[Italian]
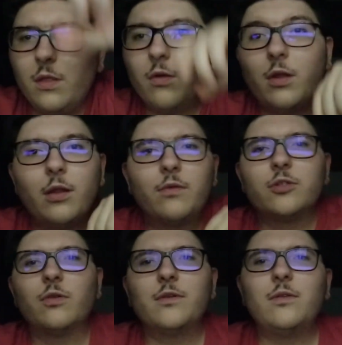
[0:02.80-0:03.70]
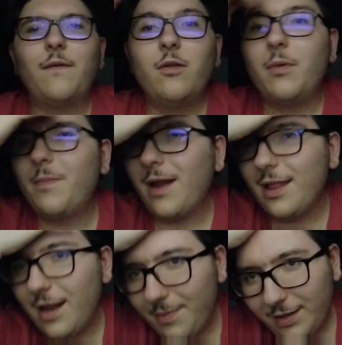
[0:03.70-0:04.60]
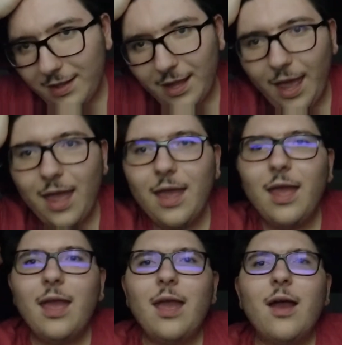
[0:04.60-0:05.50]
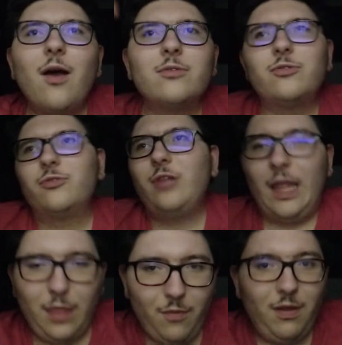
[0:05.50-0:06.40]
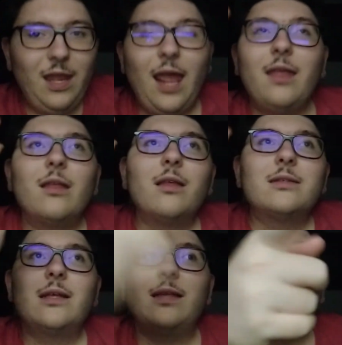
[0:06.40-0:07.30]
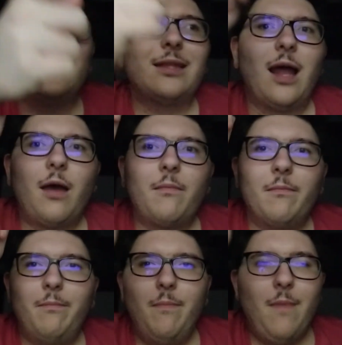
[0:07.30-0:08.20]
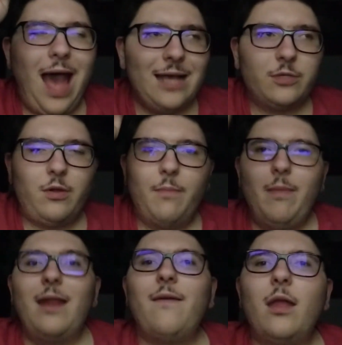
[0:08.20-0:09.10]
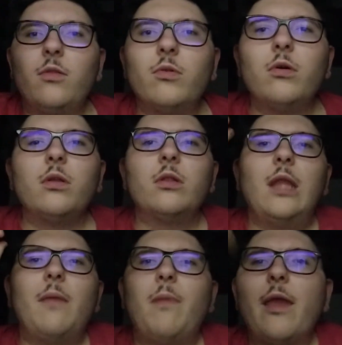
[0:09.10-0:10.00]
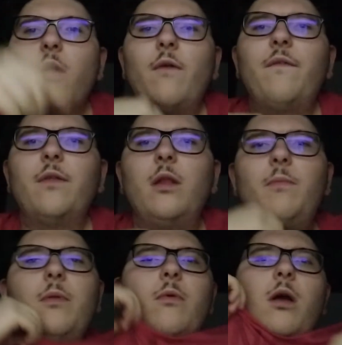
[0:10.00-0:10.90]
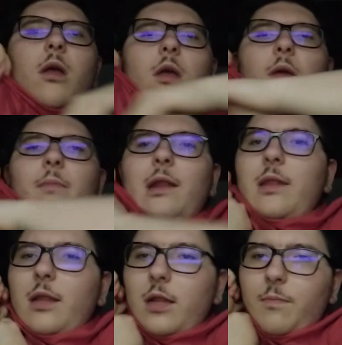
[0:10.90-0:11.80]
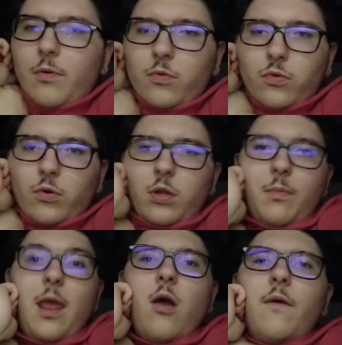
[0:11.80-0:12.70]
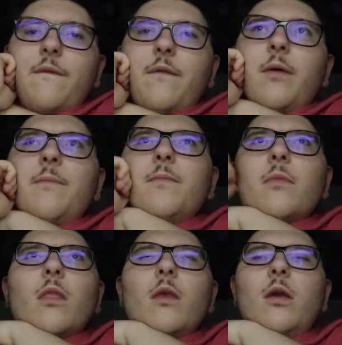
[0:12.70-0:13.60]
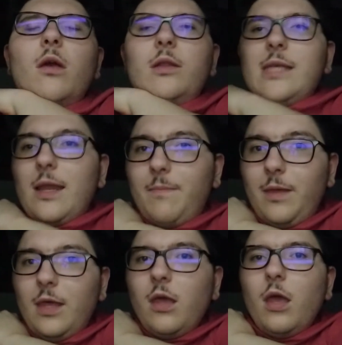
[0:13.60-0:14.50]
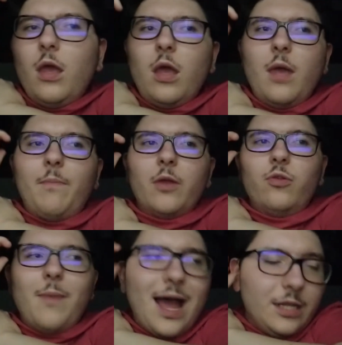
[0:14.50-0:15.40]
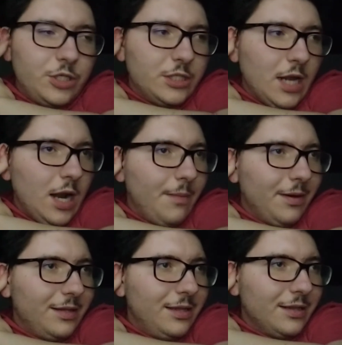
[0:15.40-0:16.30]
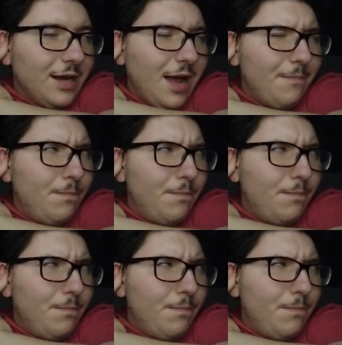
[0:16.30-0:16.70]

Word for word: siamo andati in questo nuovissimo video per parlare della partita che sono riuscito a seguire stasera tra mm, Ascoli e Benevento, dei playoff, del primo, partita del primo turno dei playoff eh, di Serie B e poi domani ci sarà la partita tra